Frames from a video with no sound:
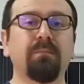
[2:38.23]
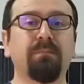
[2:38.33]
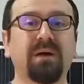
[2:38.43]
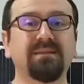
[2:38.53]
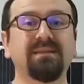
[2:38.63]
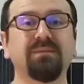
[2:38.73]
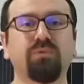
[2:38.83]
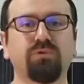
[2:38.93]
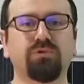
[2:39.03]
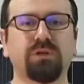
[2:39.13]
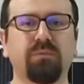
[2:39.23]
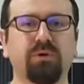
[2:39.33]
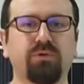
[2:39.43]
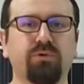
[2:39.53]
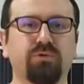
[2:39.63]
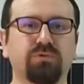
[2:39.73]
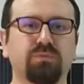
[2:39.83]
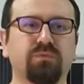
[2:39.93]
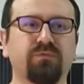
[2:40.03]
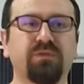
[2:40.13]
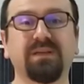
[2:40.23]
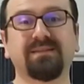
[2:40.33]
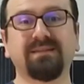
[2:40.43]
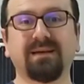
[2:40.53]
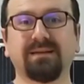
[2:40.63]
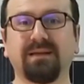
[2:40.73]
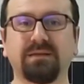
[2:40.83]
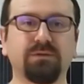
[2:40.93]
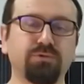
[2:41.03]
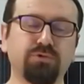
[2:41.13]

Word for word: maddi boyutuna bakıyoruz. Fiyatına kadar